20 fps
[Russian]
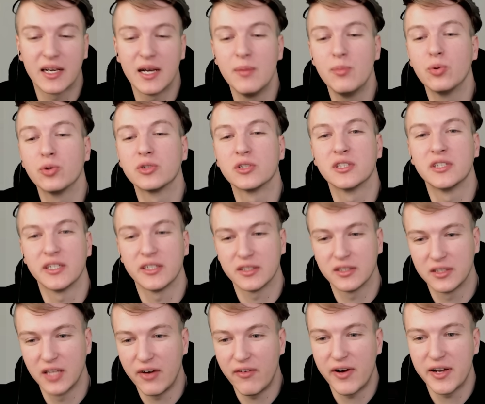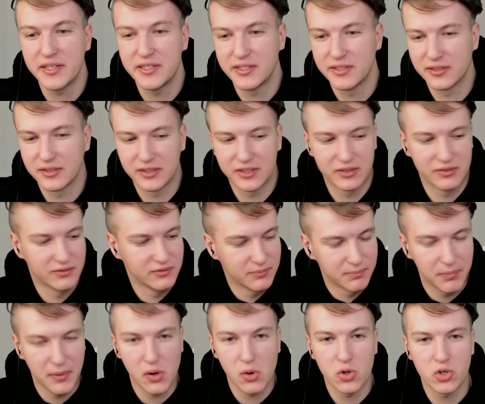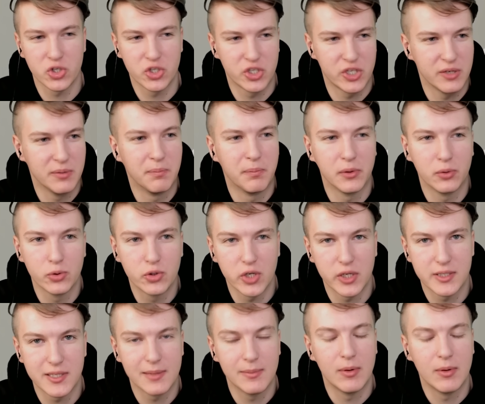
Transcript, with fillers: кому-то да, давать пороже, чем получать